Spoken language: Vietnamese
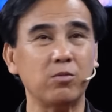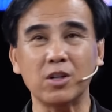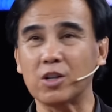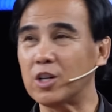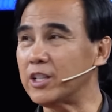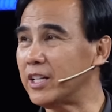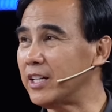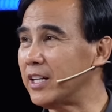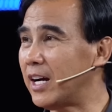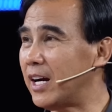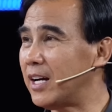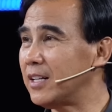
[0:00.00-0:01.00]
Chúng ta cũng chưa có
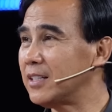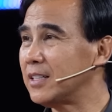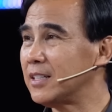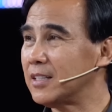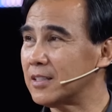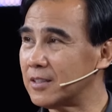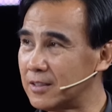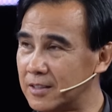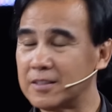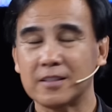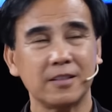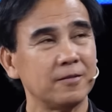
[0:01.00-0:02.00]
gì à... chưa có
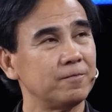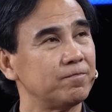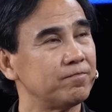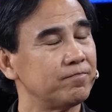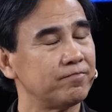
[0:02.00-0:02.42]
cái gì để